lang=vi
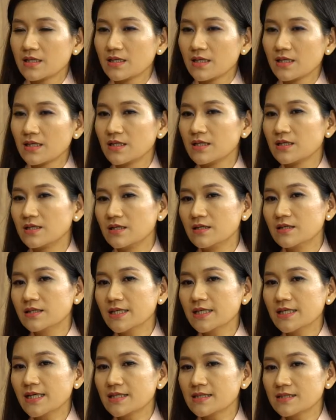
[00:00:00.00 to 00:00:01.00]
Thì những
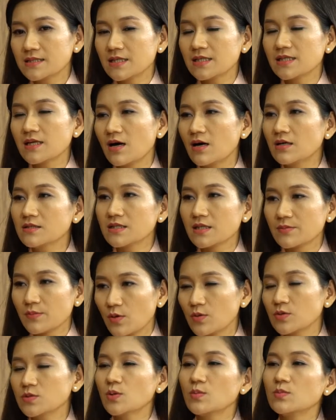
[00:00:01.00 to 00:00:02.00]
cái canxi đó sẽ
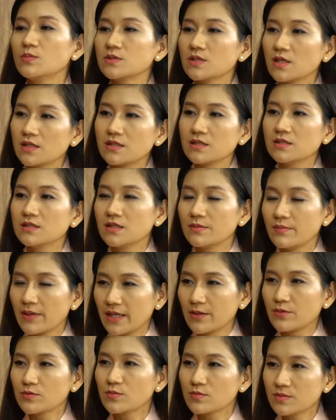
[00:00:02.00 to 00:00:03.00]
bổ sung cho những người
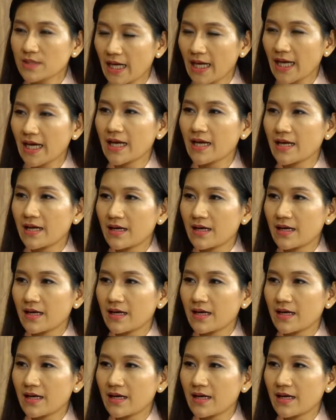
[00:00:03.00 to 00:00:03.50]
mẹ của chúng ta.